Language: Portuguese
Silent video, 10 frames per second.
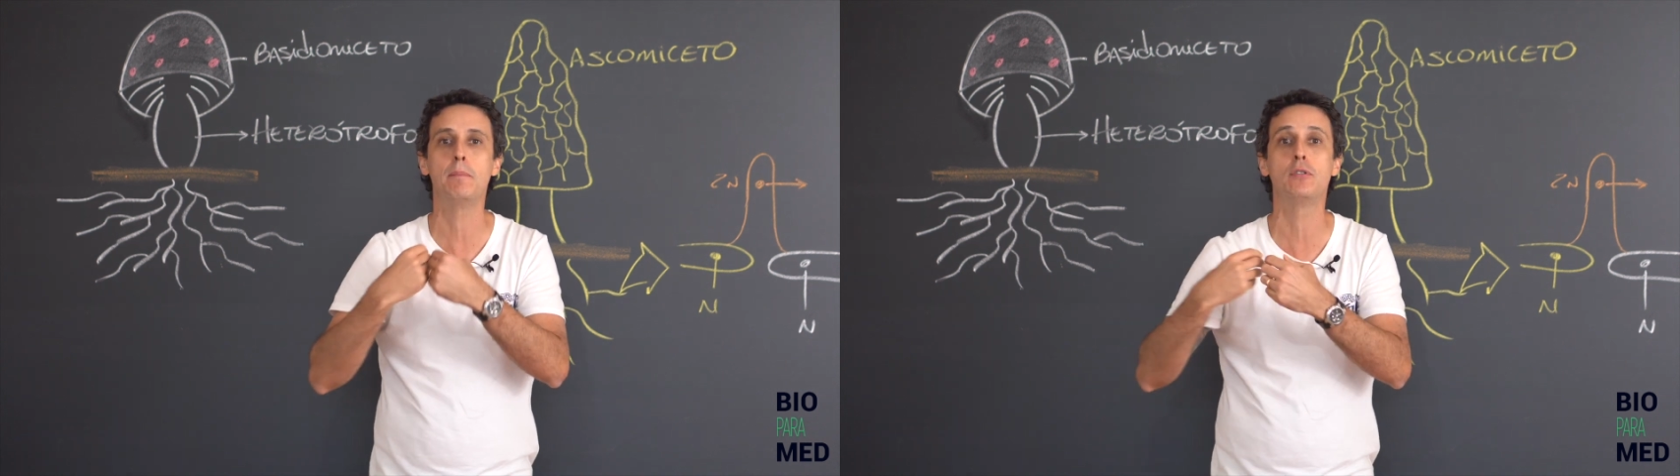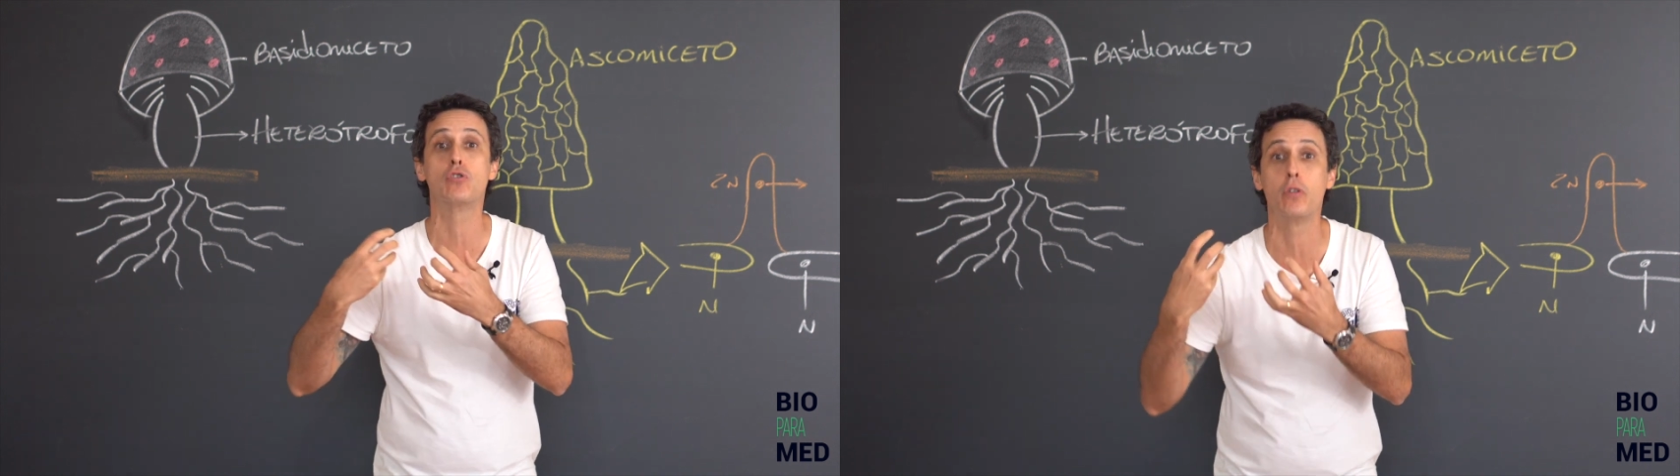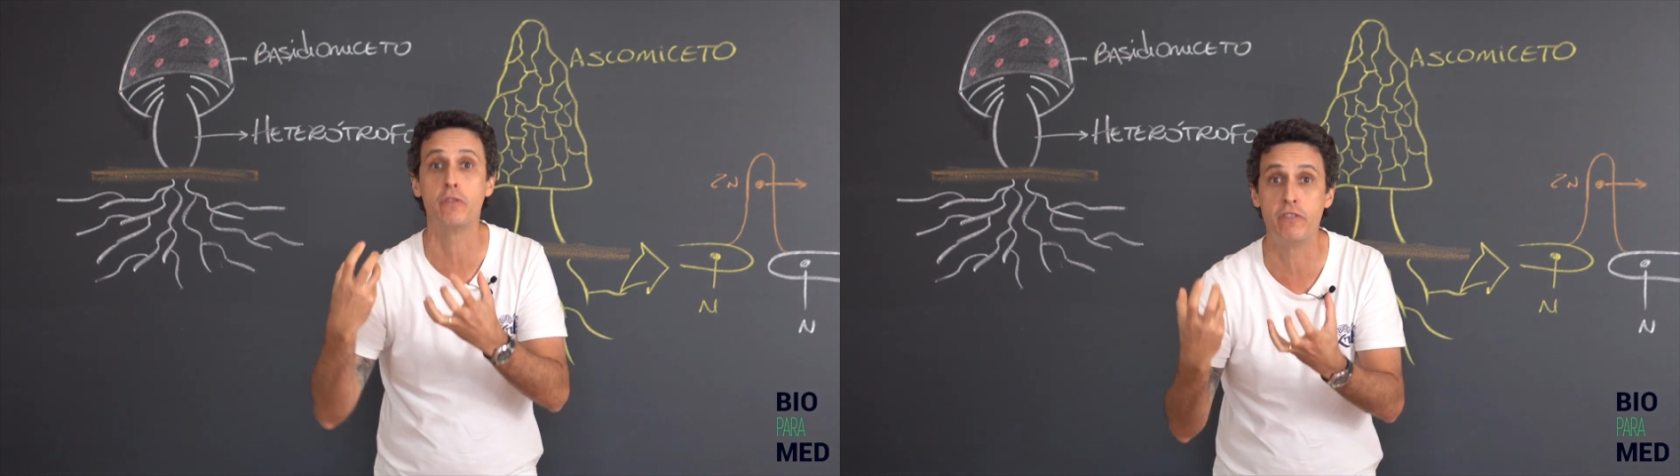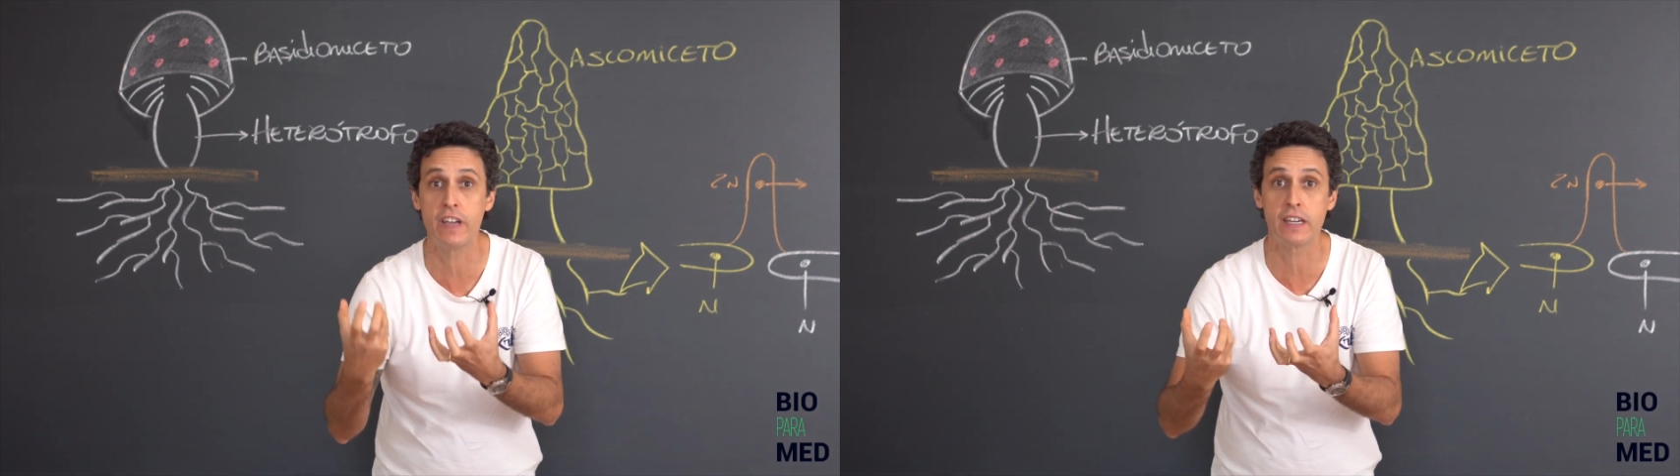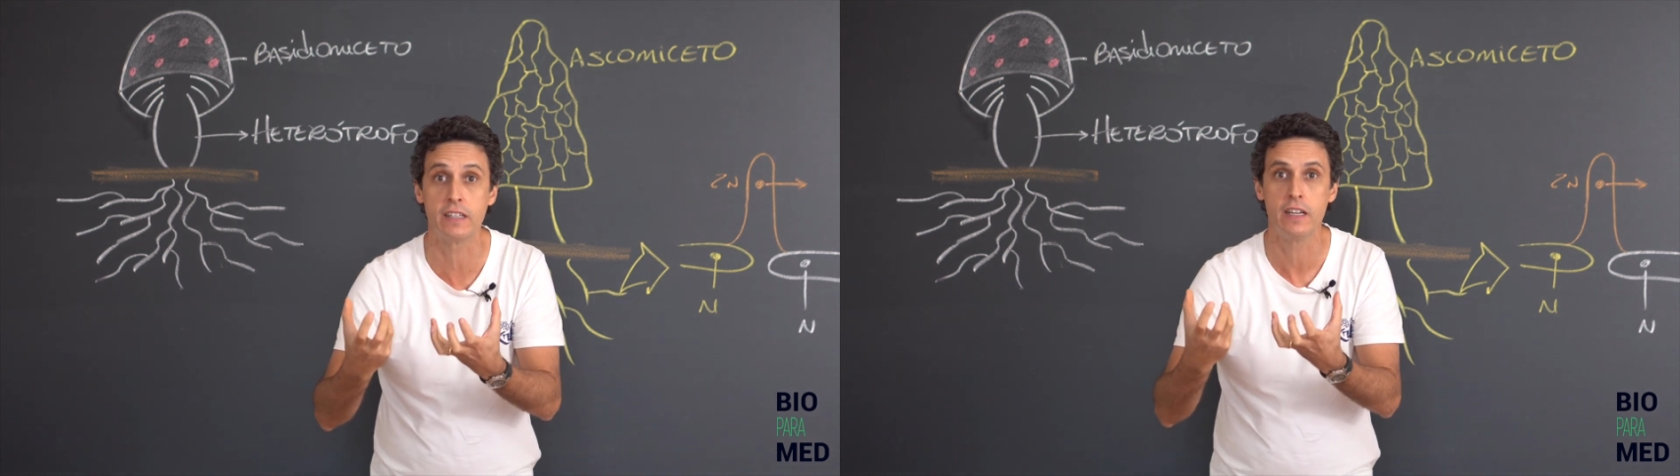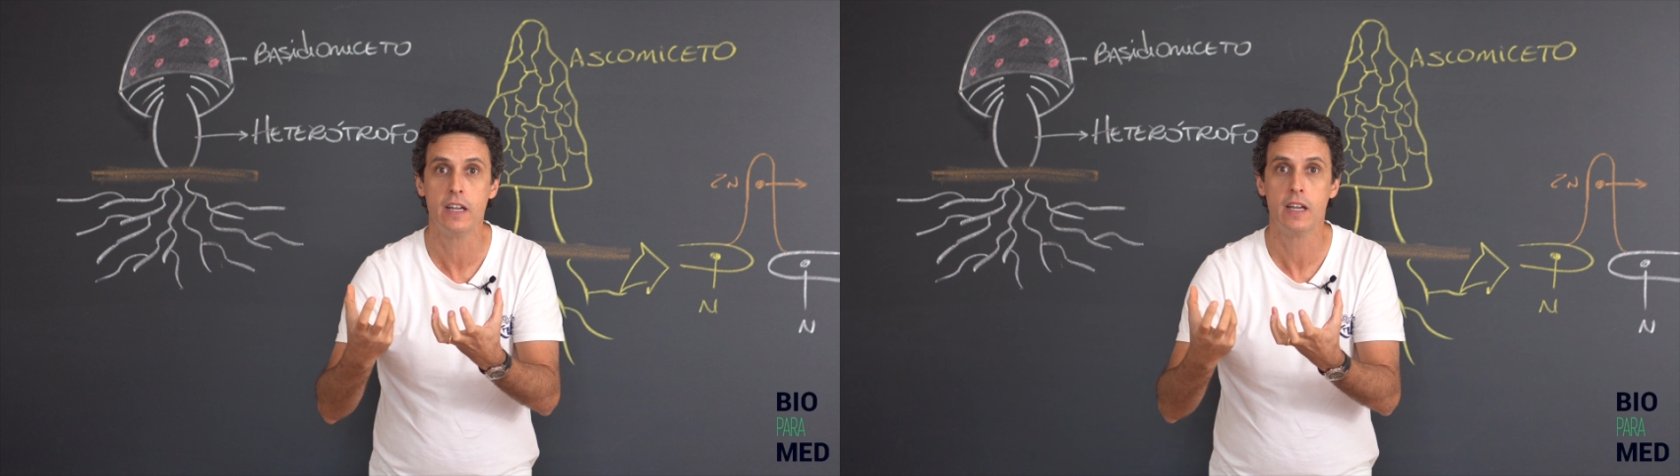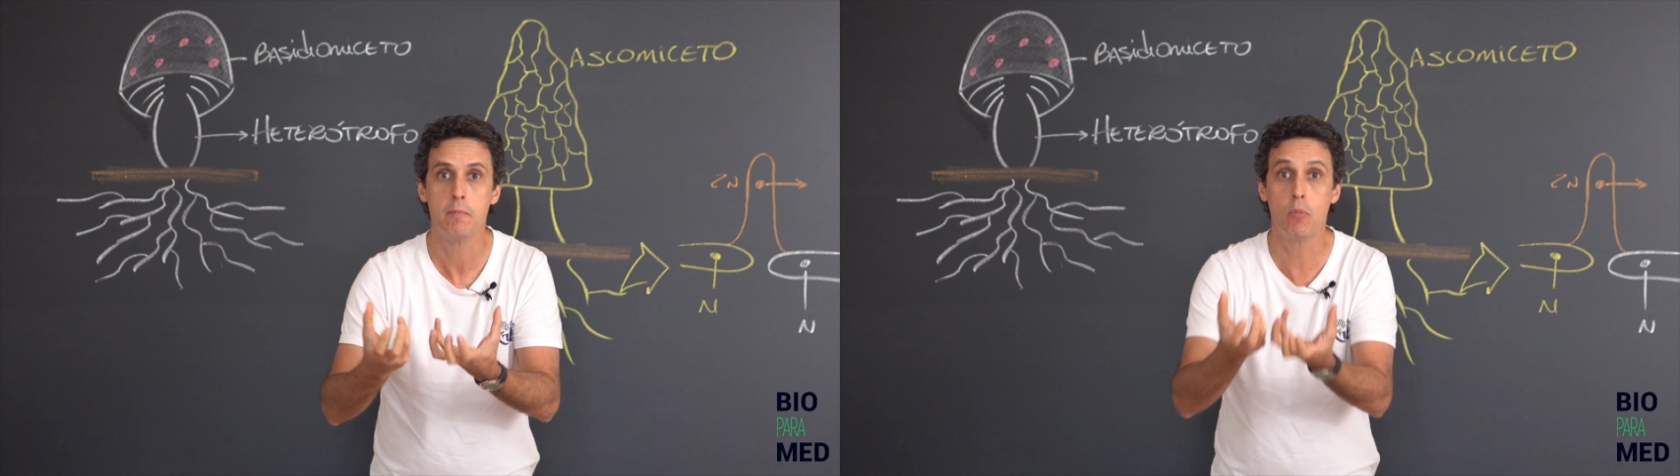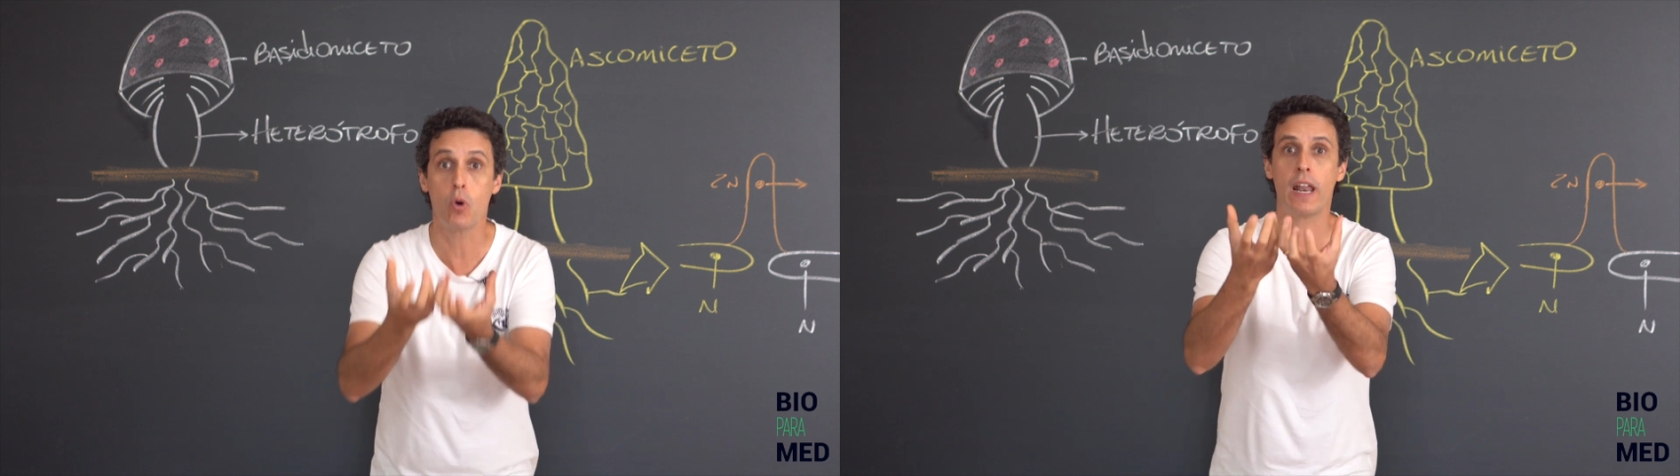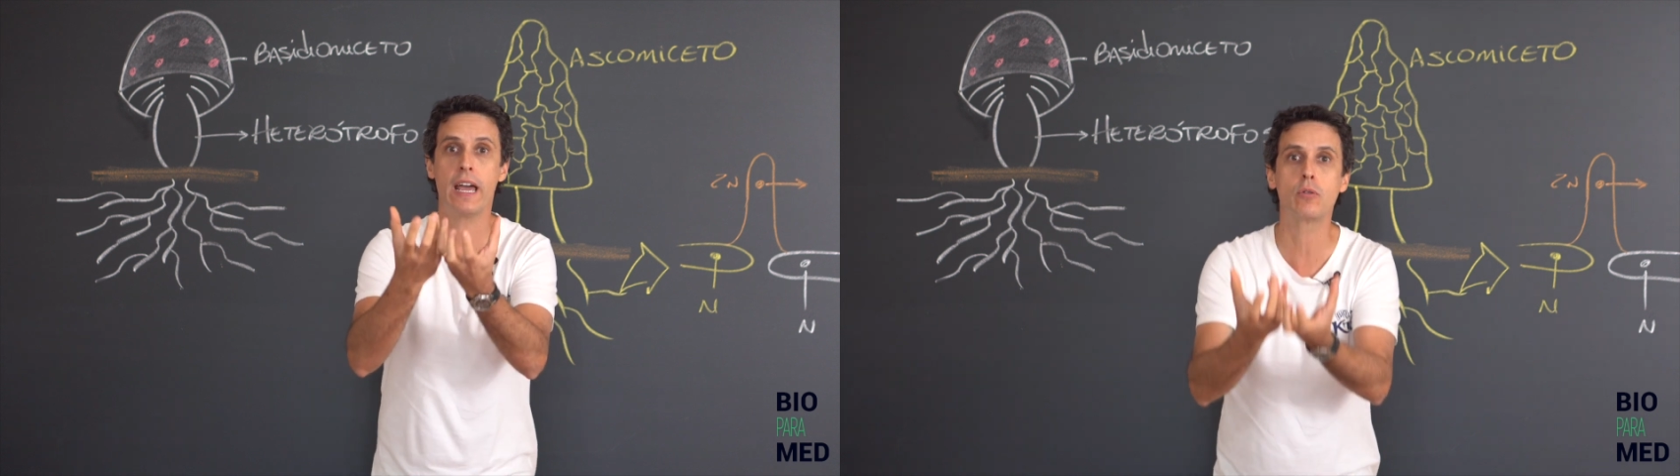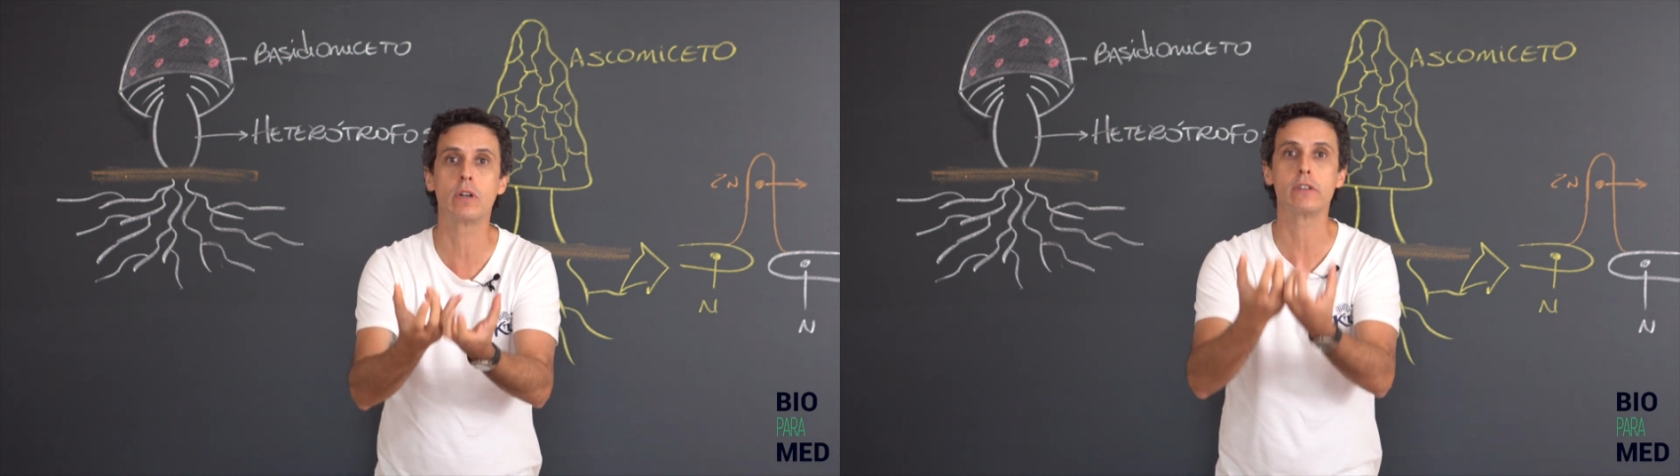absorver
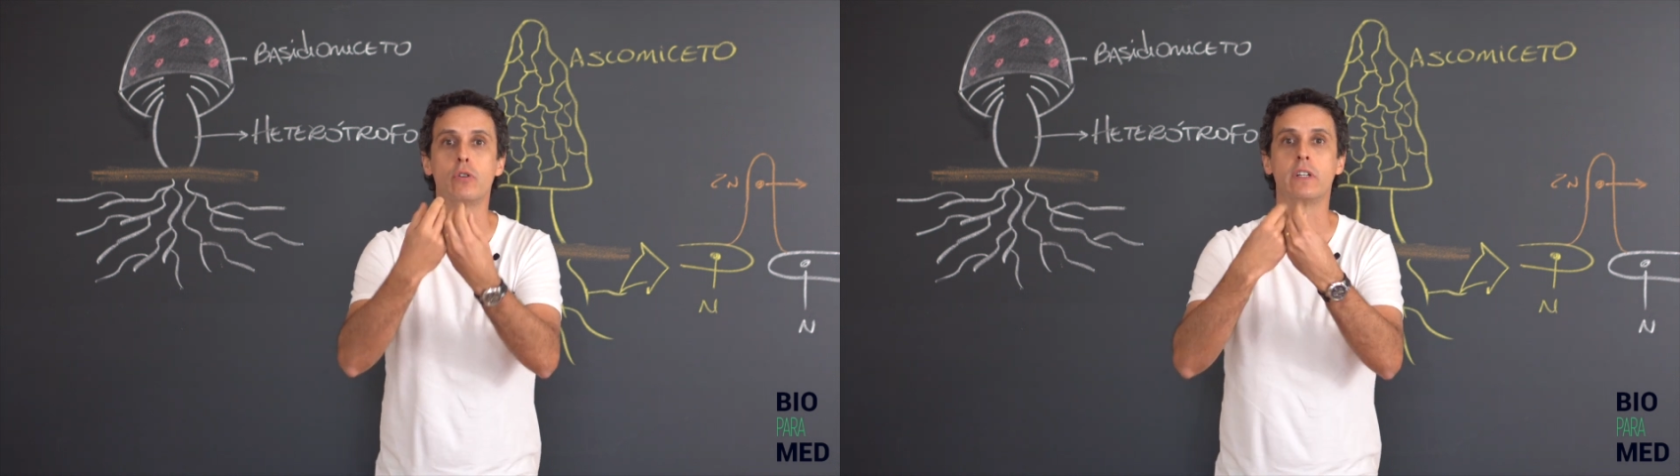moléculas